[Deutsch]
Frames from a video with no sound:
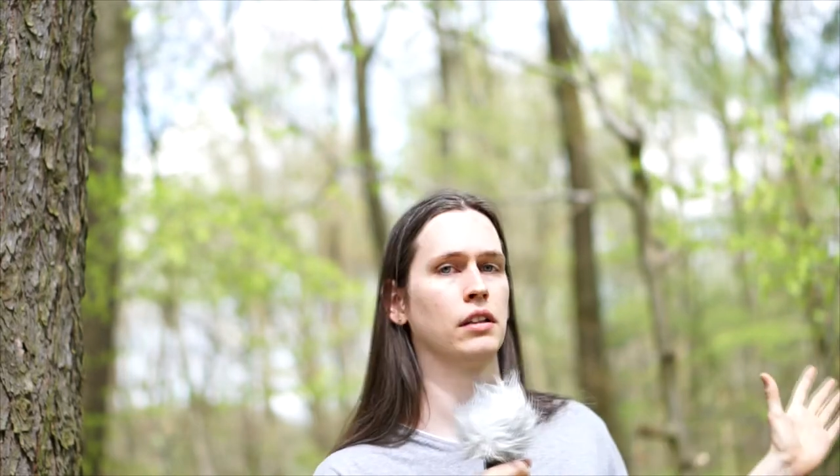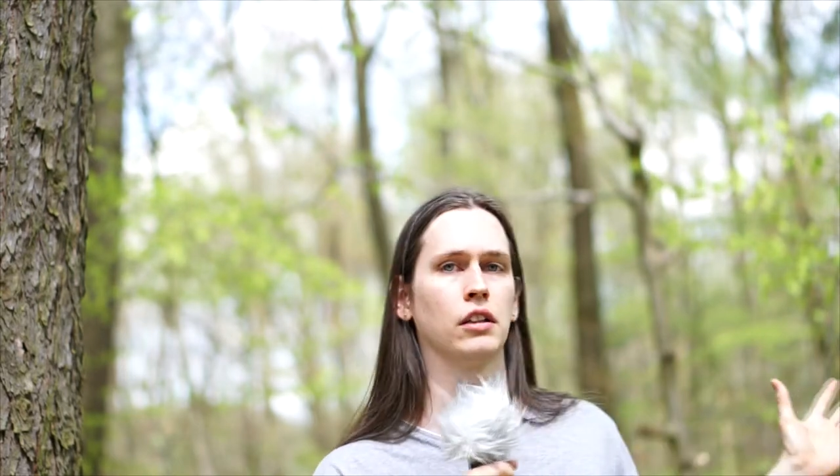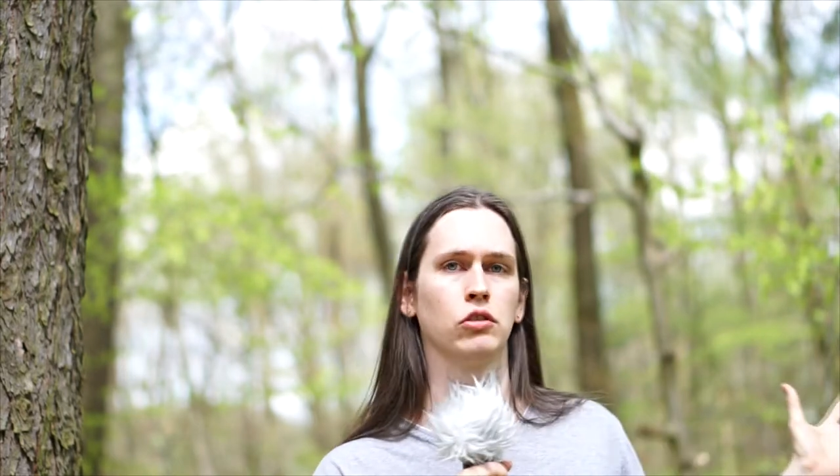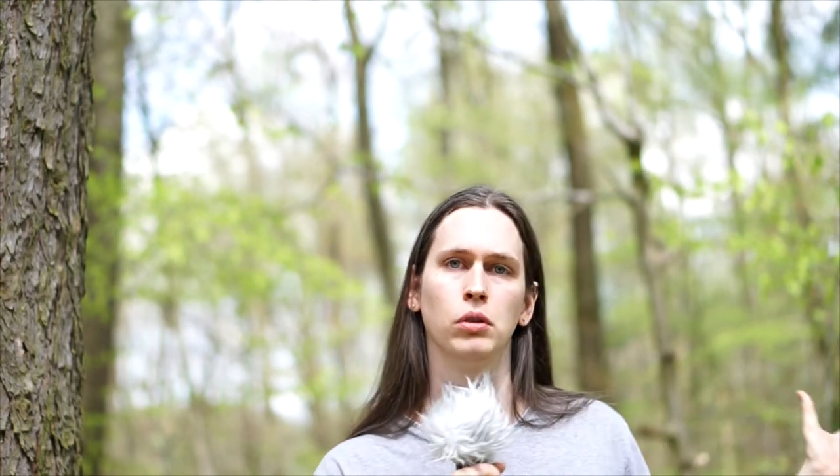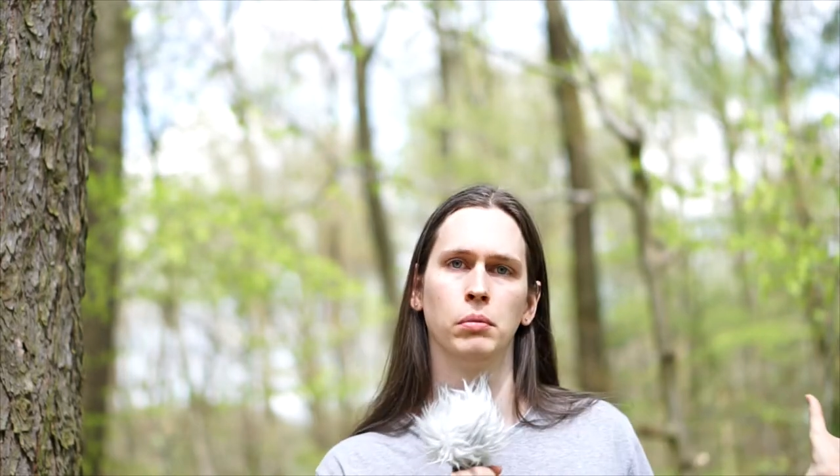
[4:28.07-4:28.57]

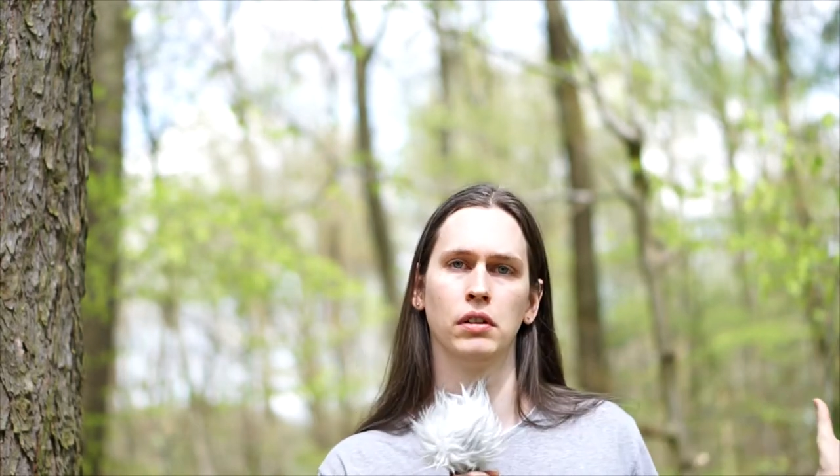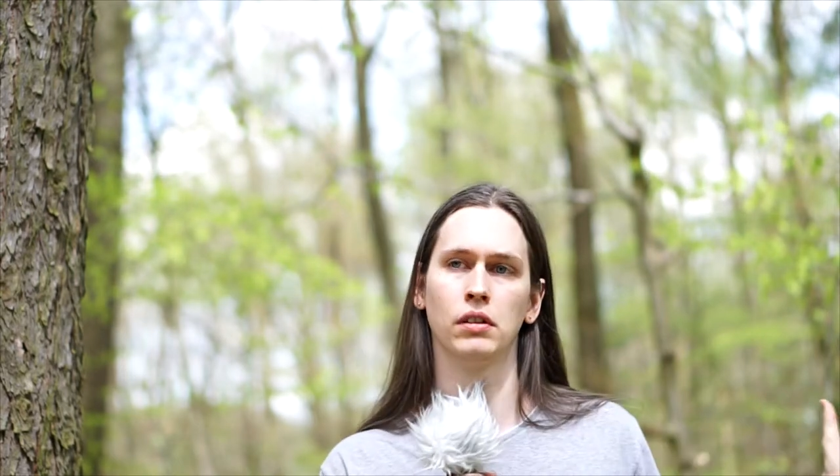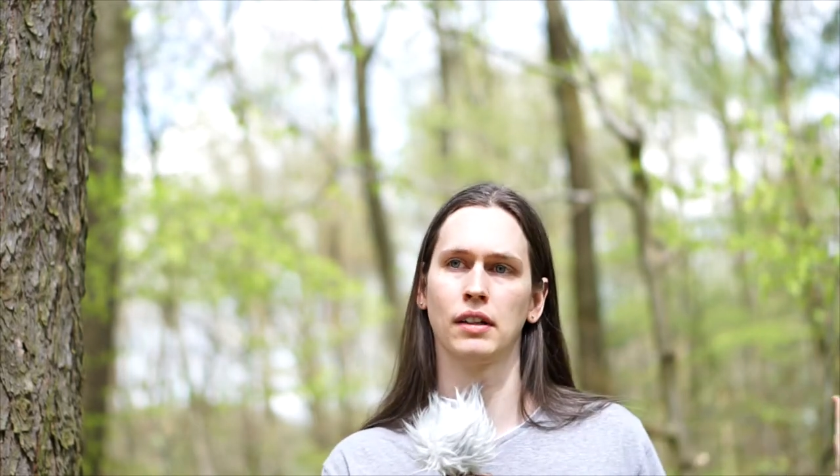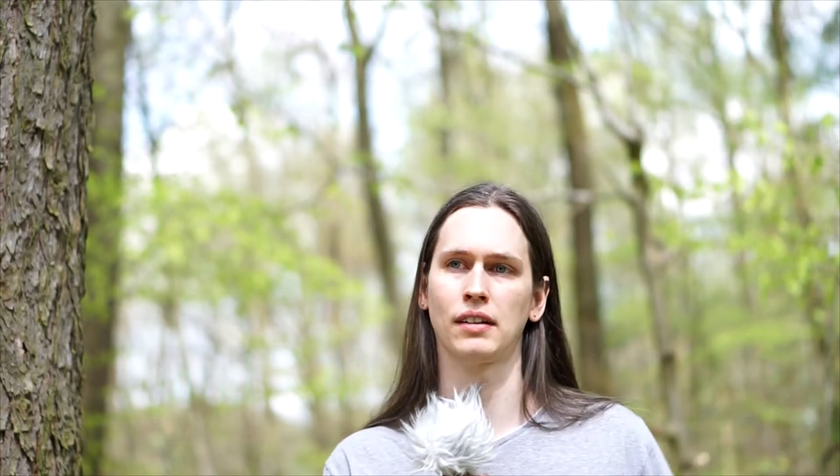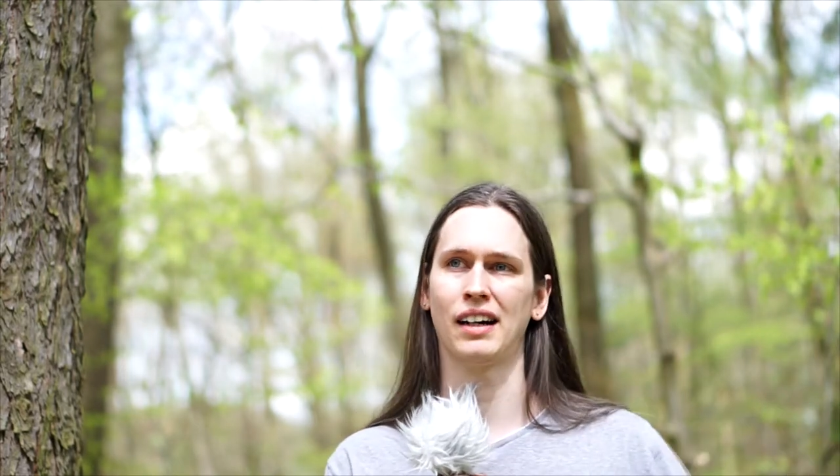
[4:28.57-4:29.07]
Natur
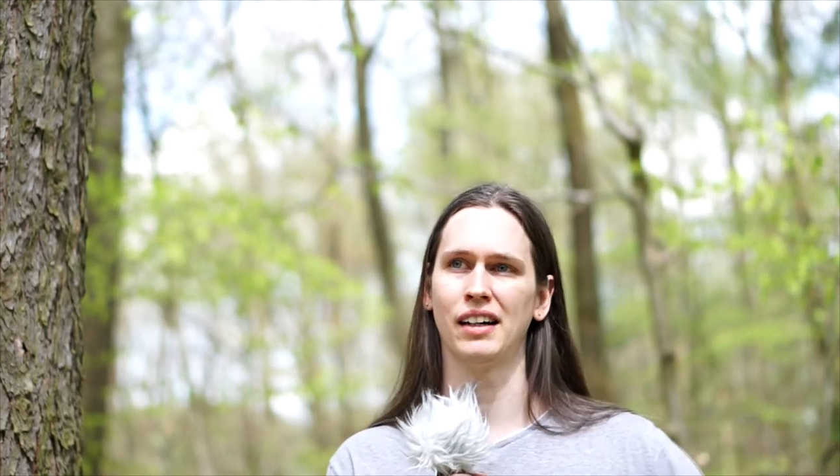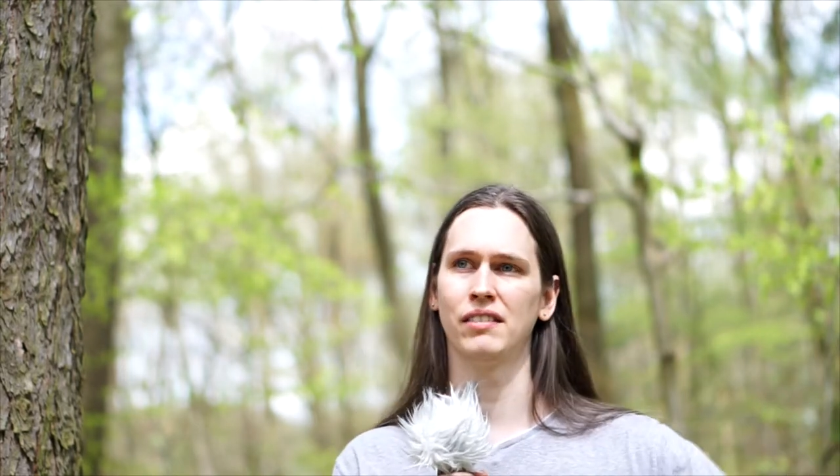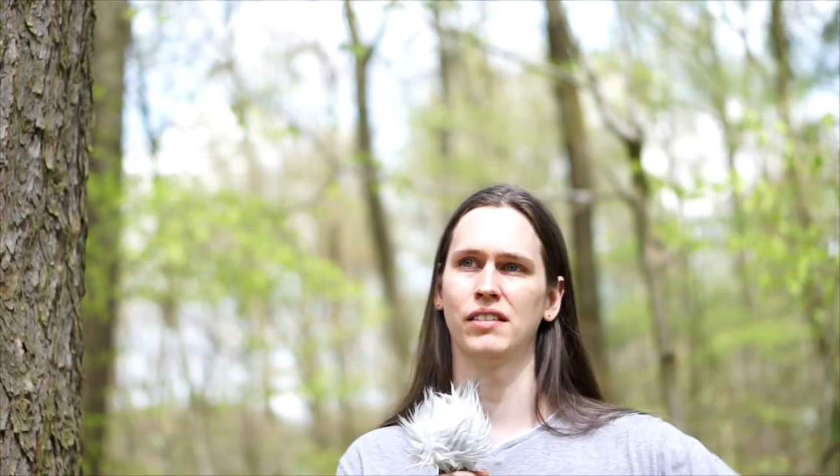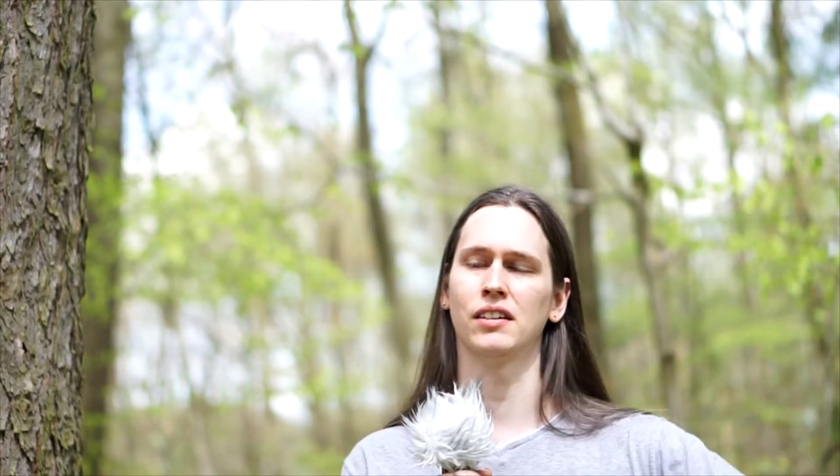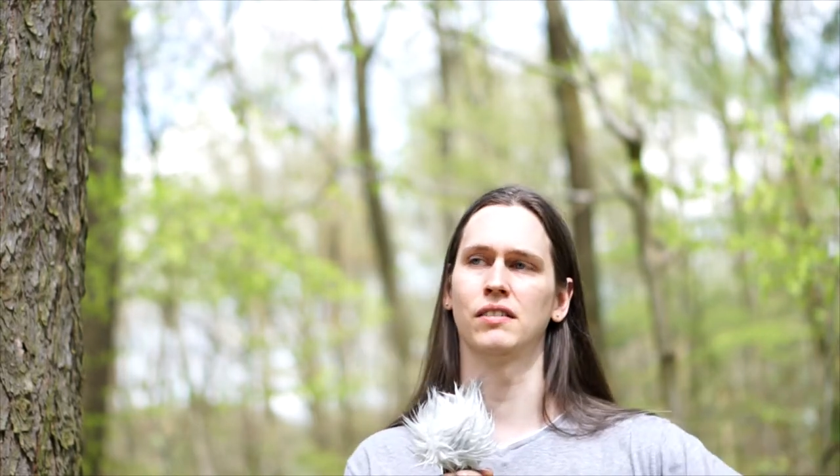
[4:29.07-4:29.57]
besonders
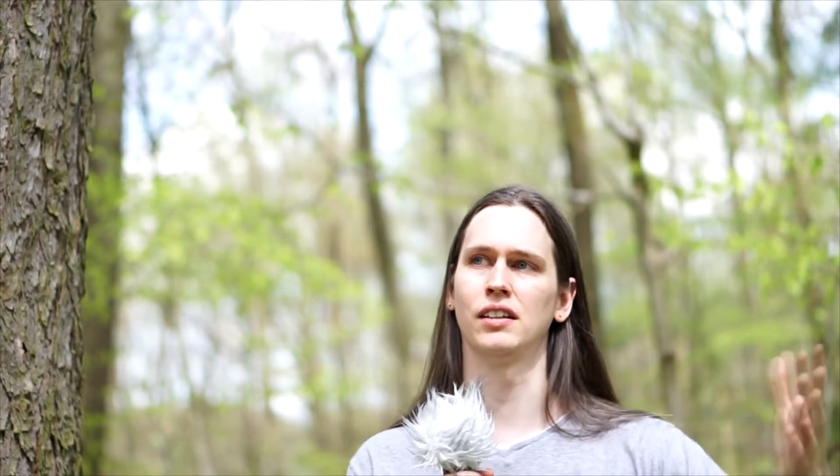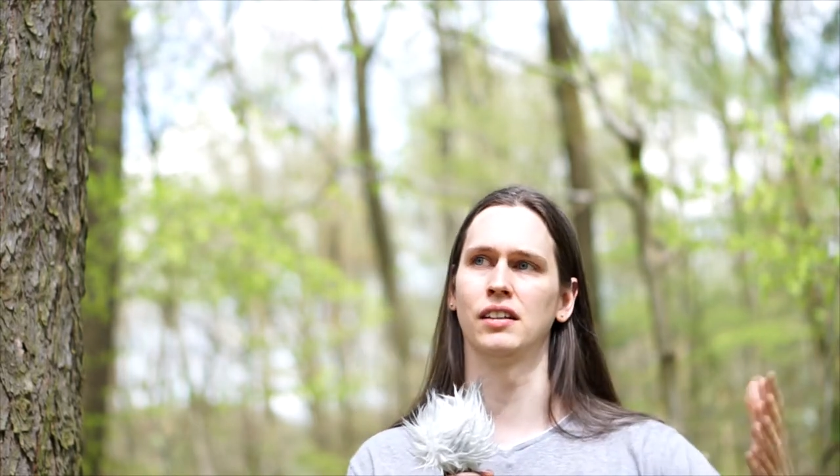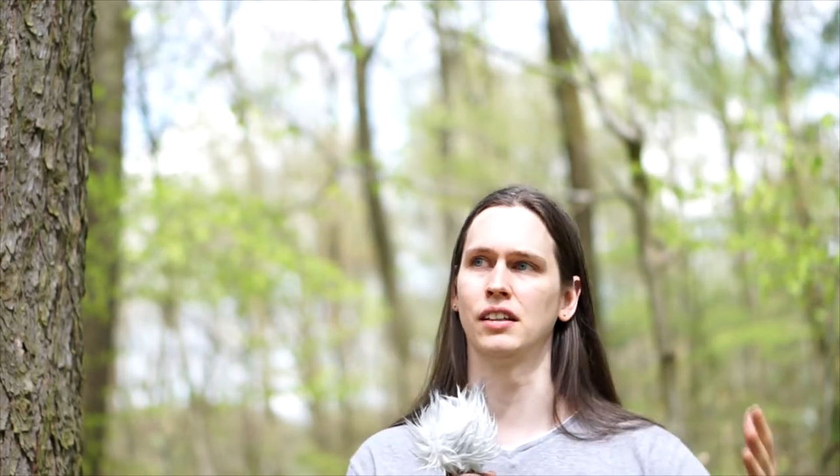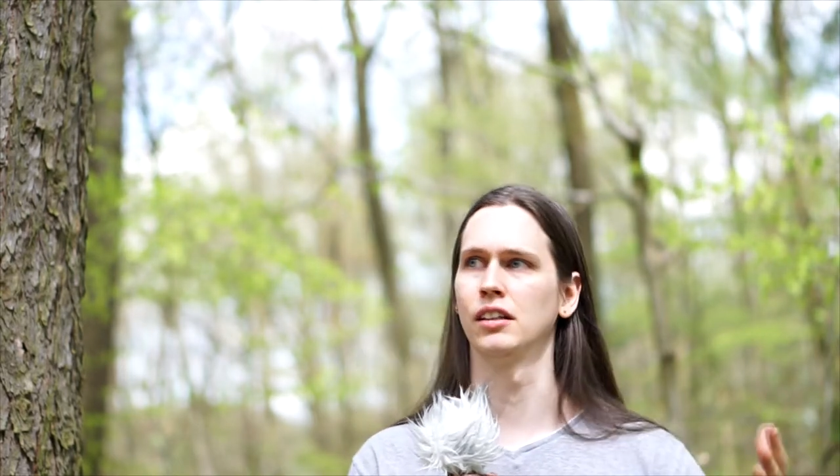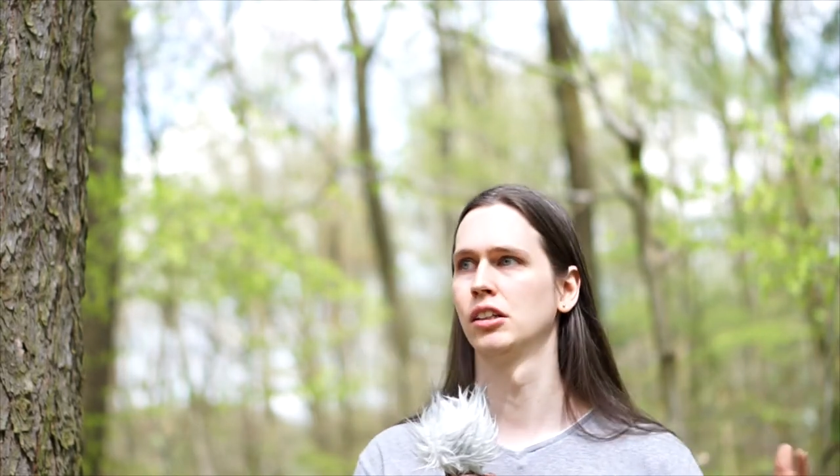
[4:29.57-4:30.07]
einfach, weil,
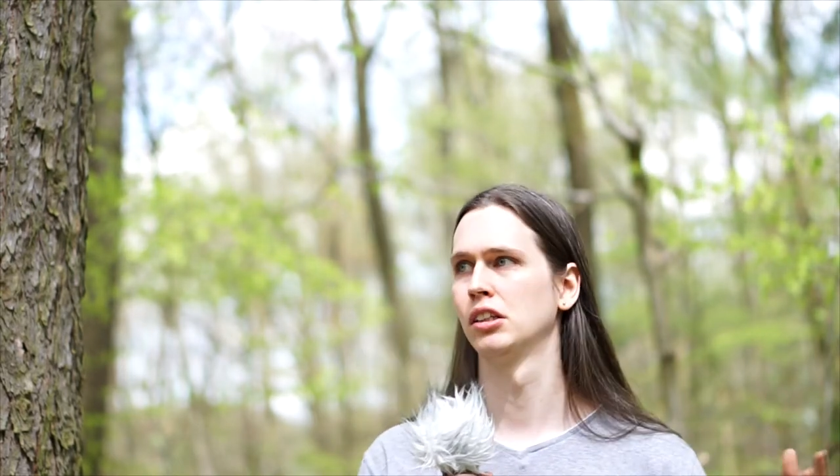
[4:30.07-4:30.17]
die,